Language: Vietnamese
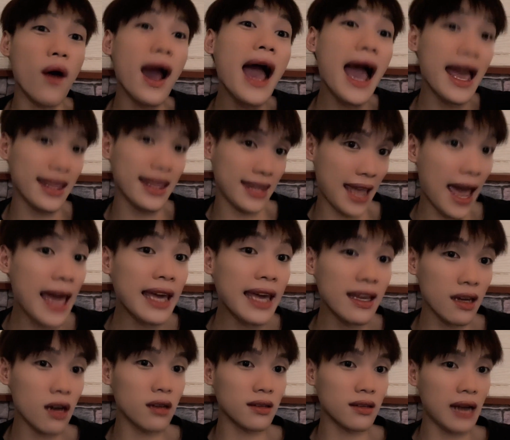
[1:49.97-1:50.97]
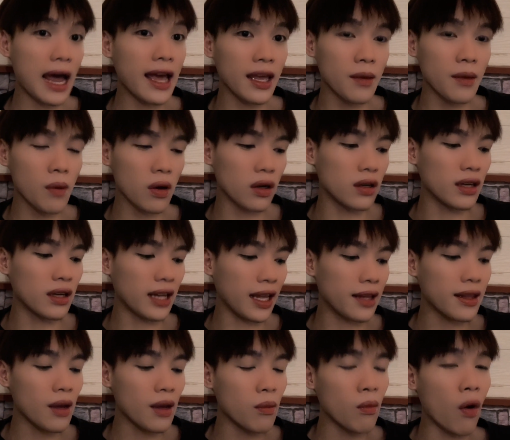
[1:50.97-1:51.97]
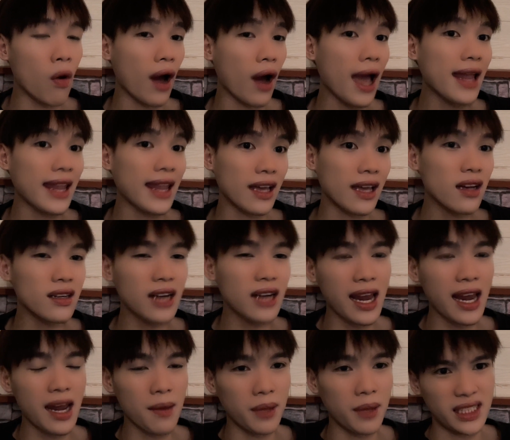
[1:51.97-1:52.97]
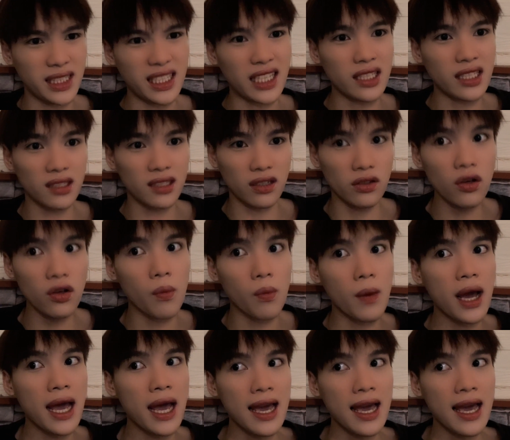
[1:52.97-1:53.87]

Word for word: 1-2 tháng gần đây mọi người thì trong 1-2 tháng gần đây thì mình chỉ sử dụng